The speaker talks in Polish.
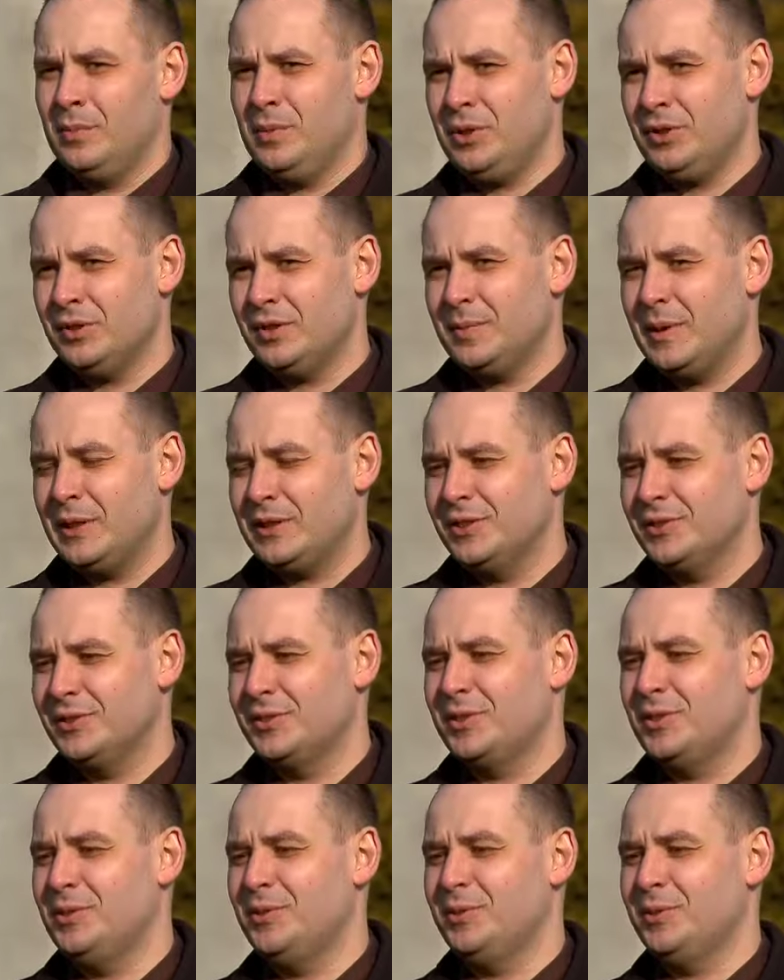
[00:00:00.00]
Miesiąc marzec
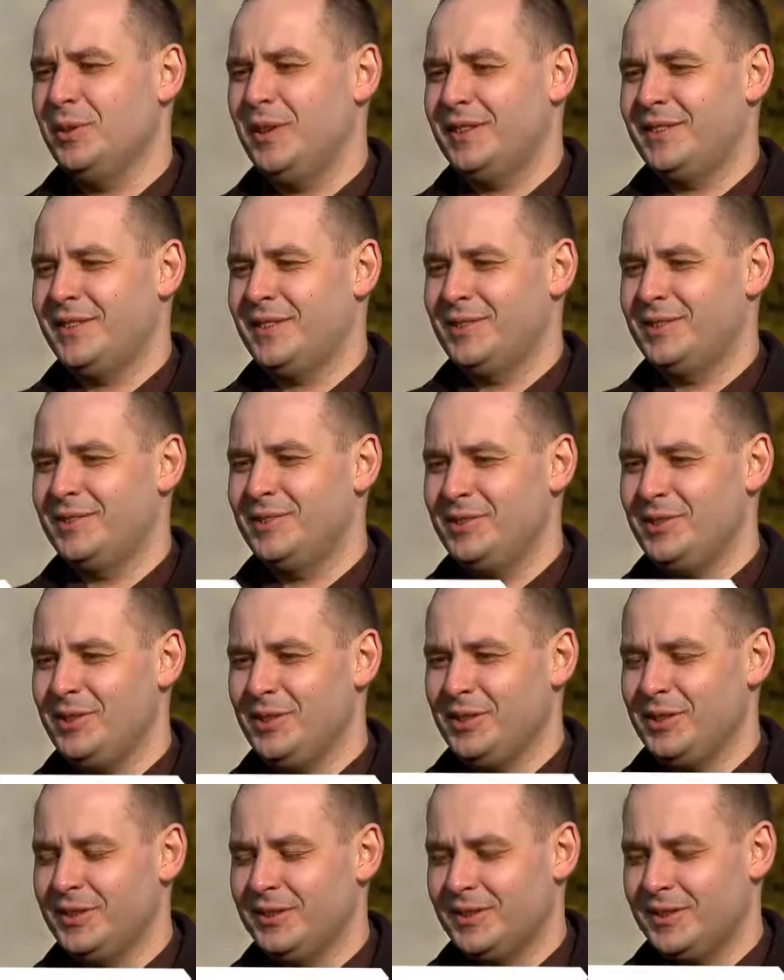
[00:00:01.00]
od kilku lat
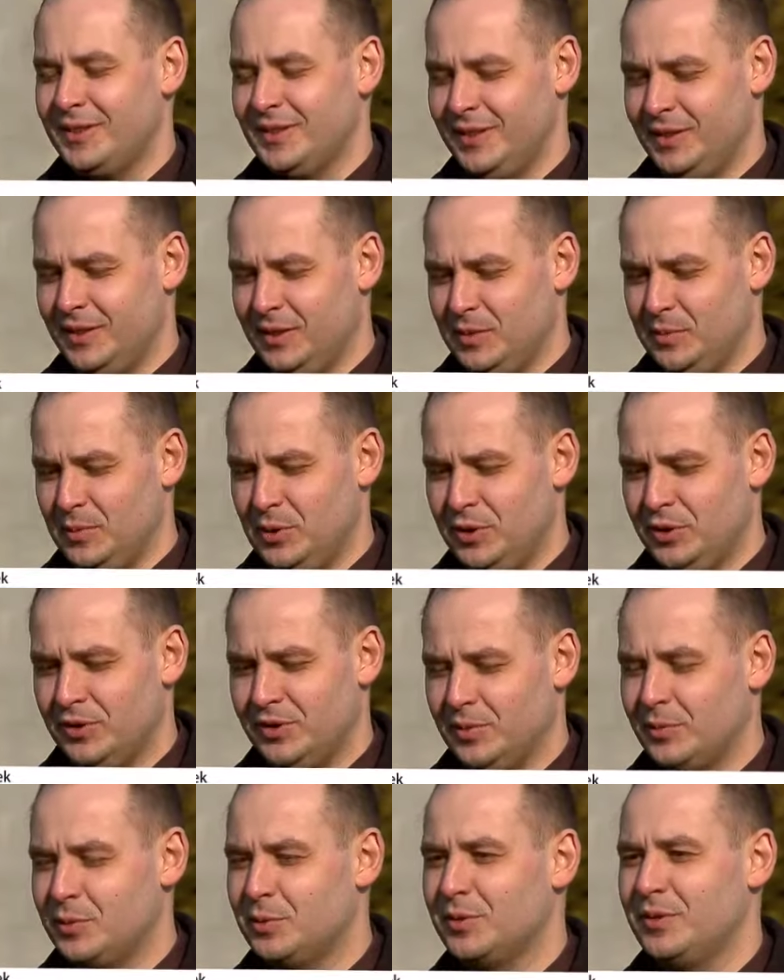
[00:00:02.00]
tradycyjnie jest e,
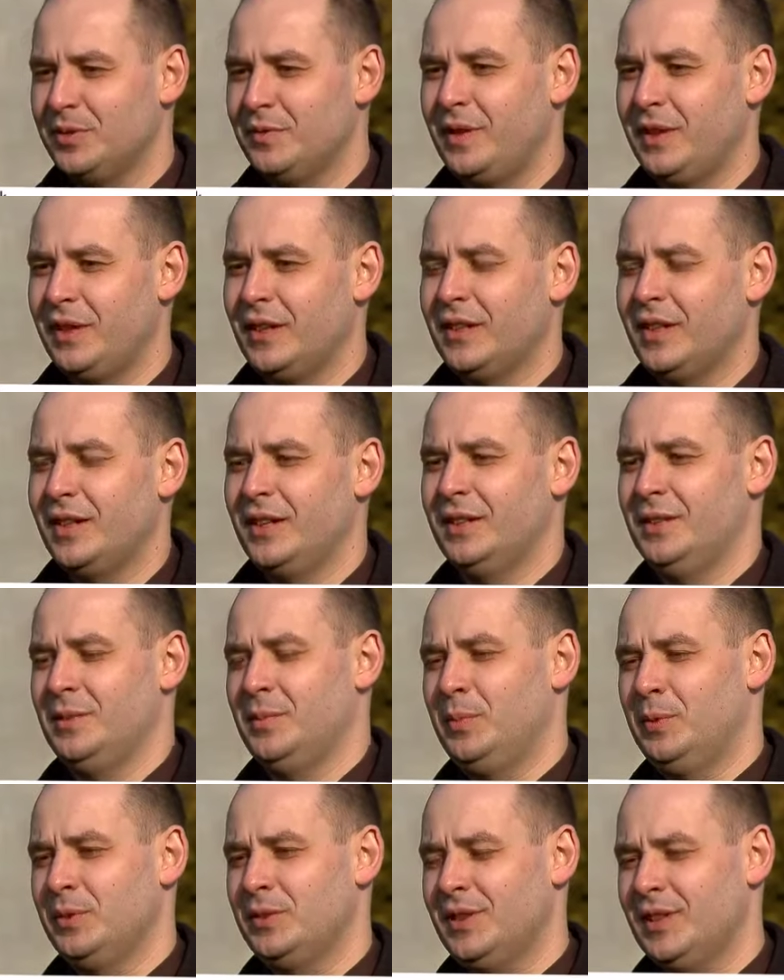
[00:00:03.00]
miesiącem głosowania na
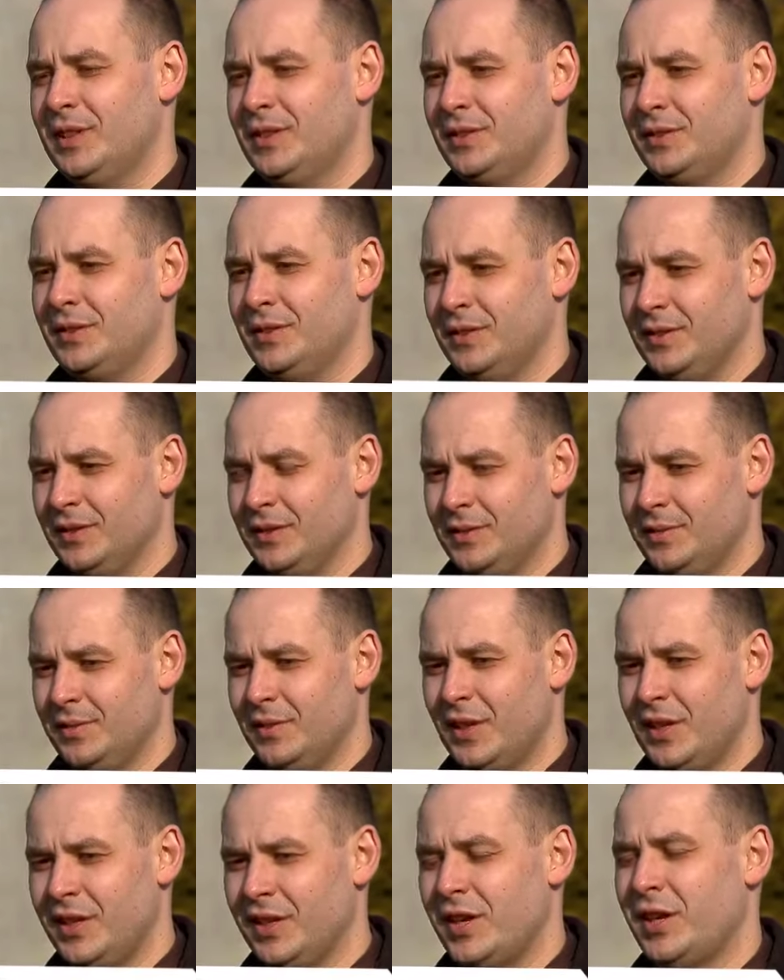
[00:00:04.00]
postać e, w
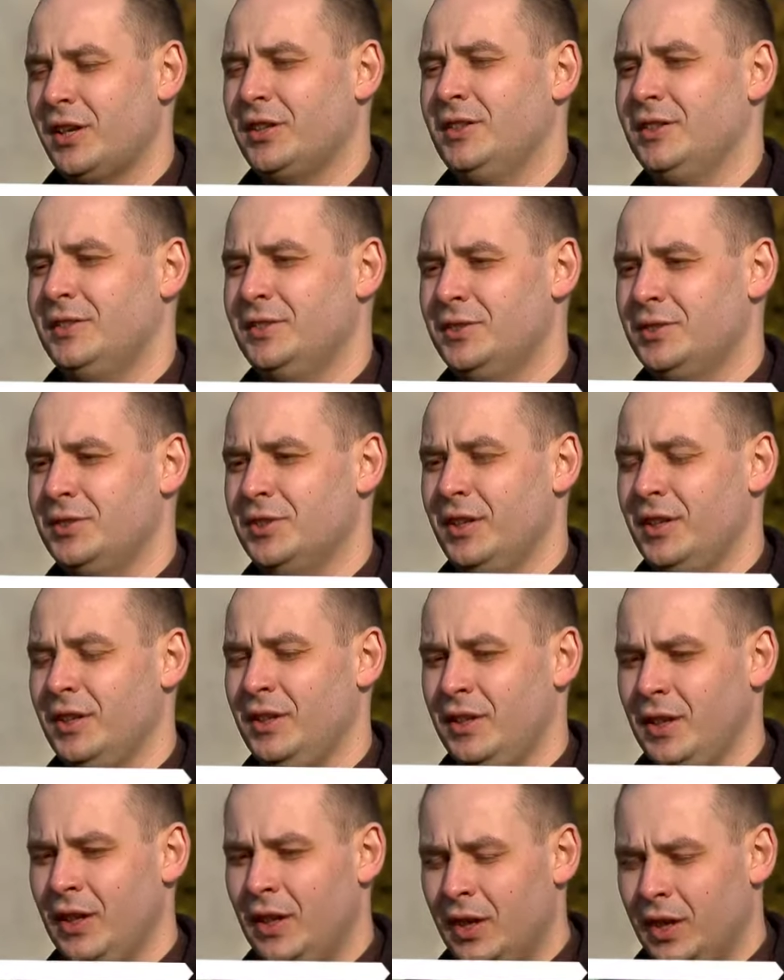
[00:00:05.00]
galerii artystycznej.